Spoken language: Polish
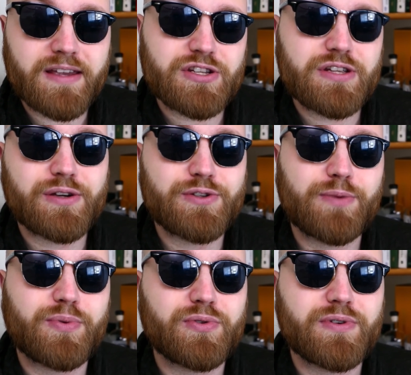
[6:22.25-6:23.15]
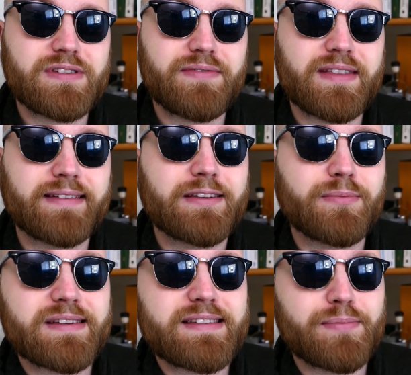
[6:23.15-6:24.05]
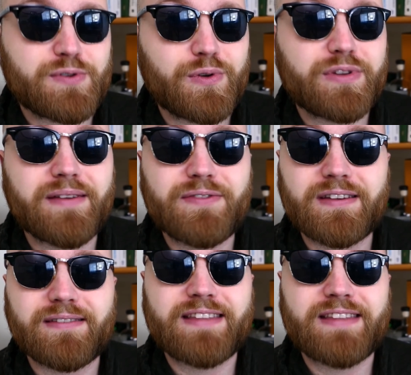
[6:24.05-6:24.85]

jeżeli chodzi o produkcję wina, natomiast absolutnie w,